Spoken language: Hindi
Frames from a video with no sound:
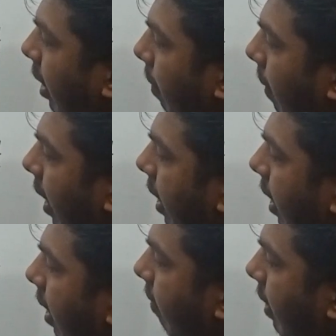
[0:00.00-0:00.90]
मल्टीप्लाई
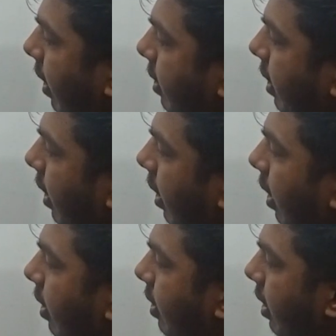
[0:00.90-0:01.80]
एक बटे छः
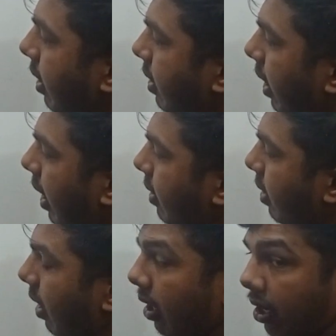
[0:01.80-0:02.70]
तो छः से छः
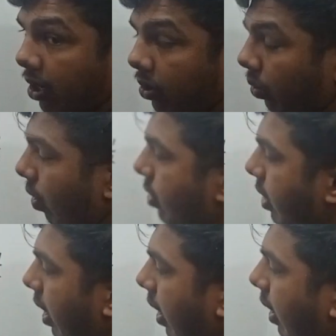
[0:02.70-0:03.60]
कैंसिल कितना आ गया दो आगे